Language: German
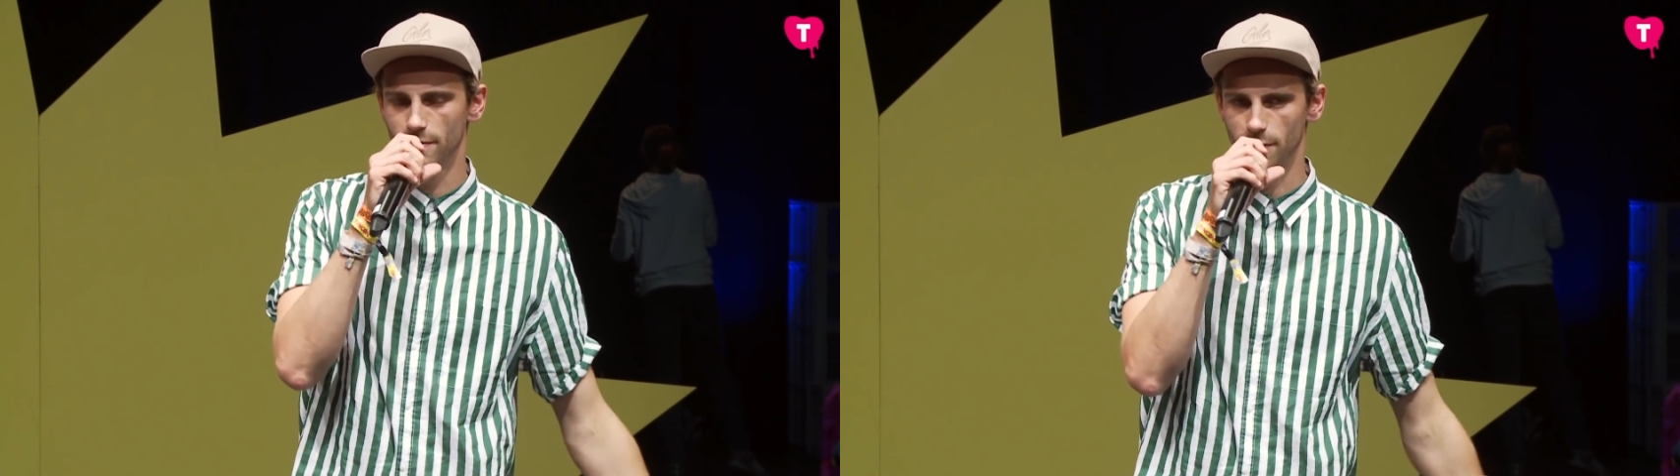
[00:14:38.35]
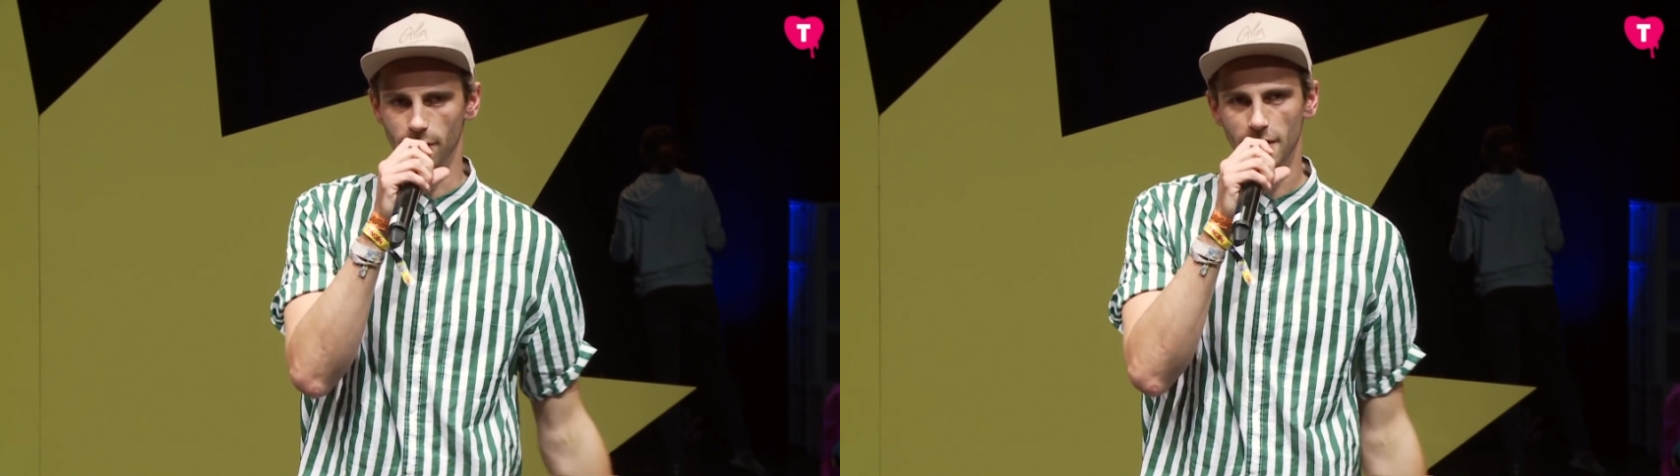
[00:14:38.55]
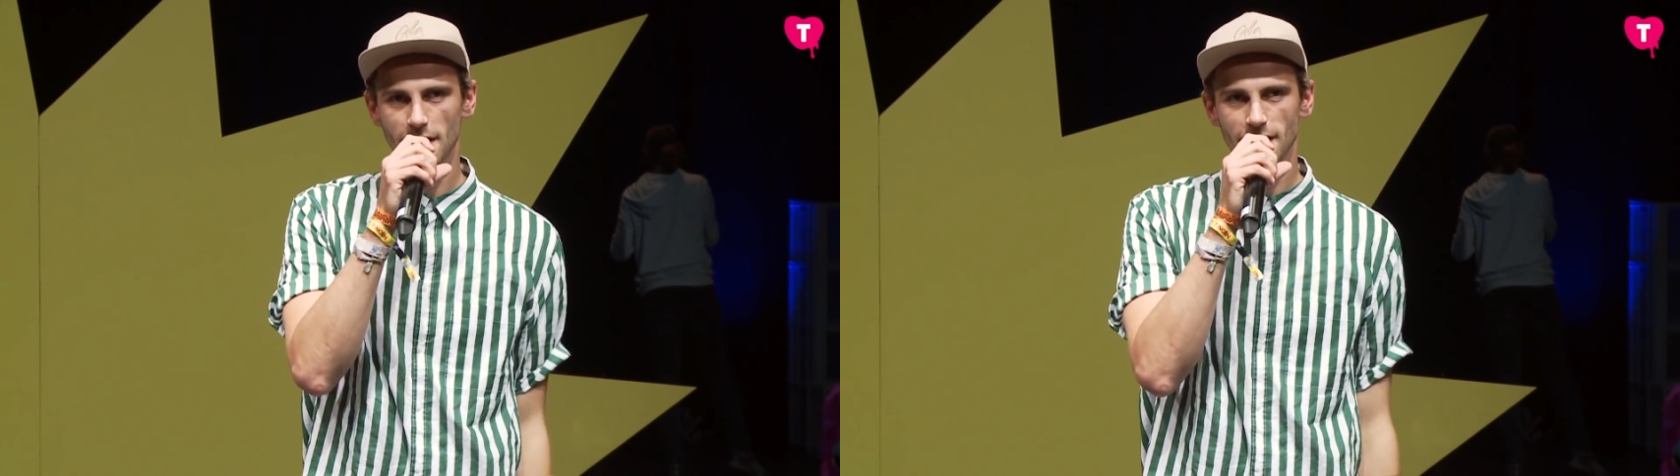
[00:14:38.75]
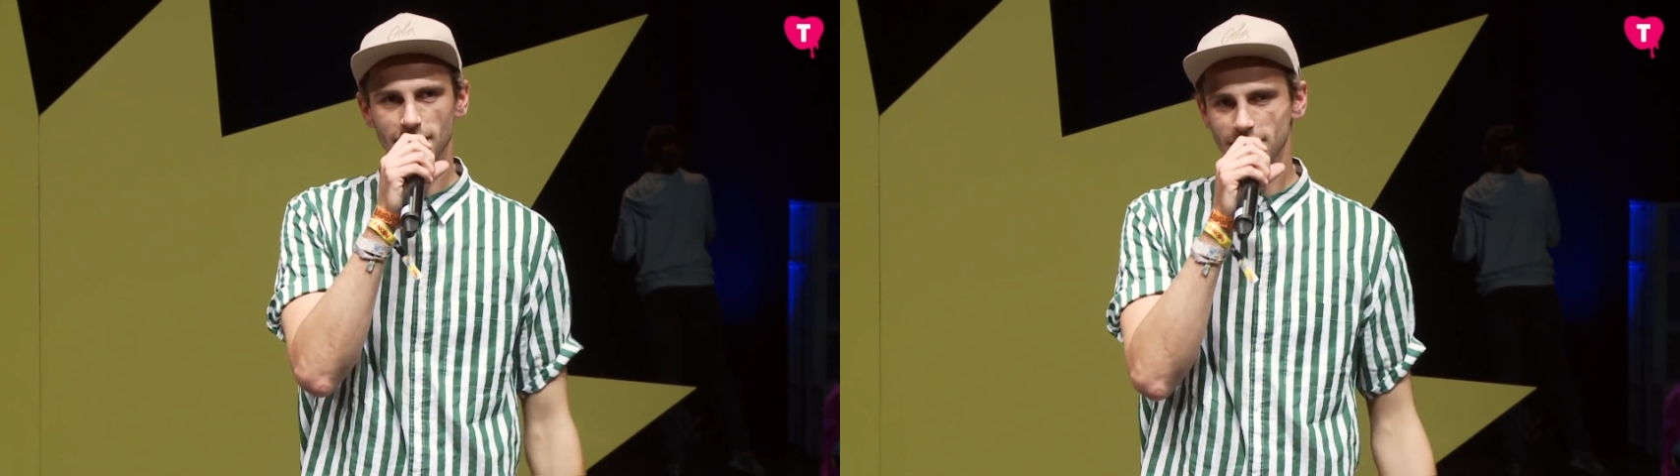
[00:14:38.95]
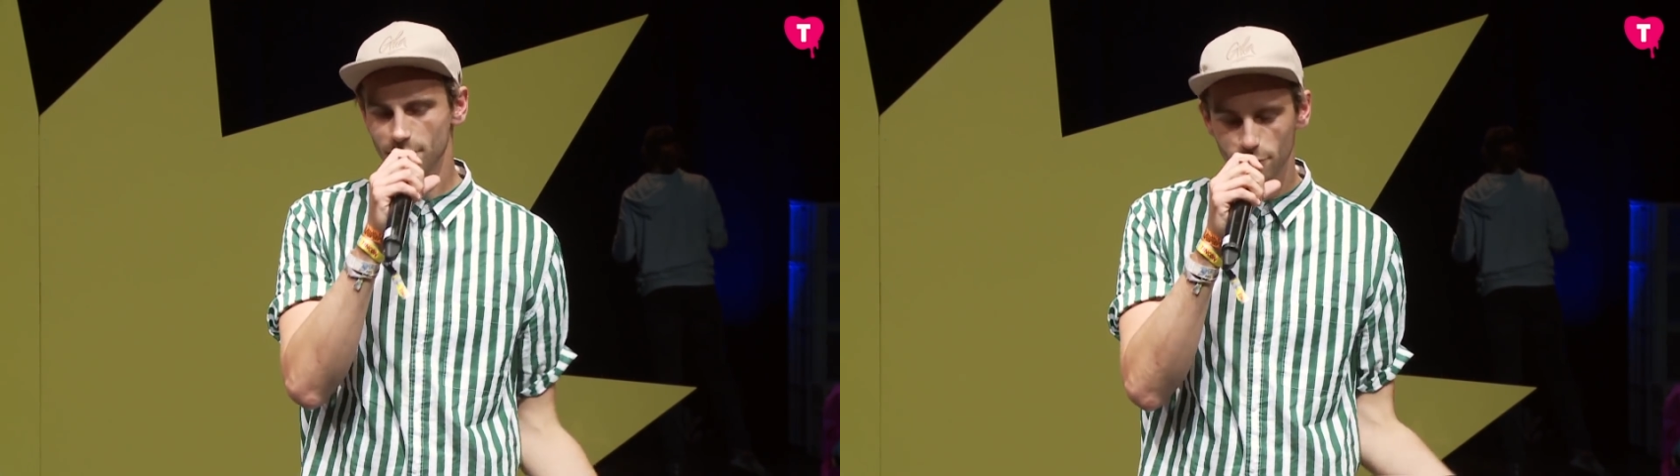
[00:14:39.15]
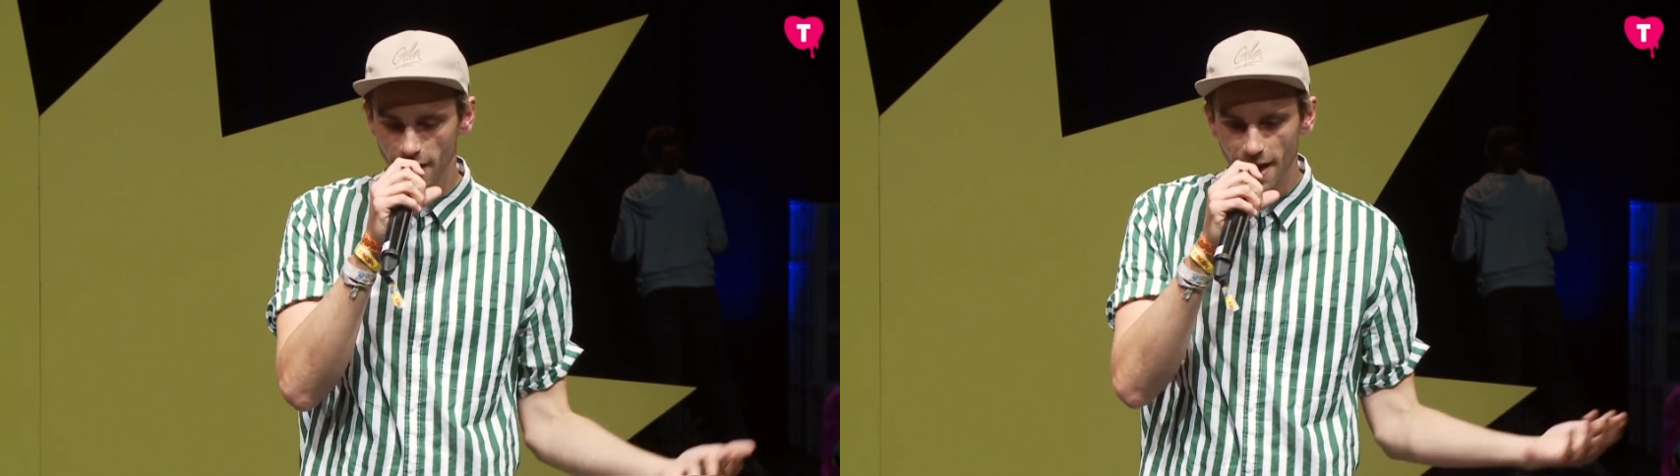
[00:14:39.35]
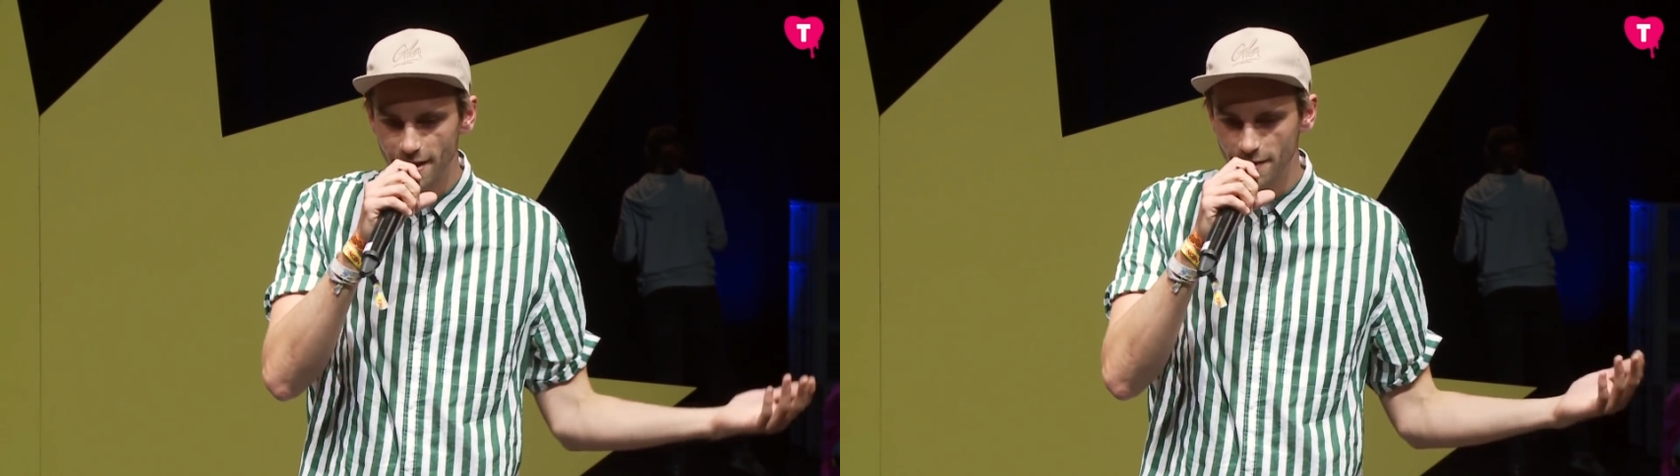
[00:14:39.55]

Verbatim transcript: So, das ist total,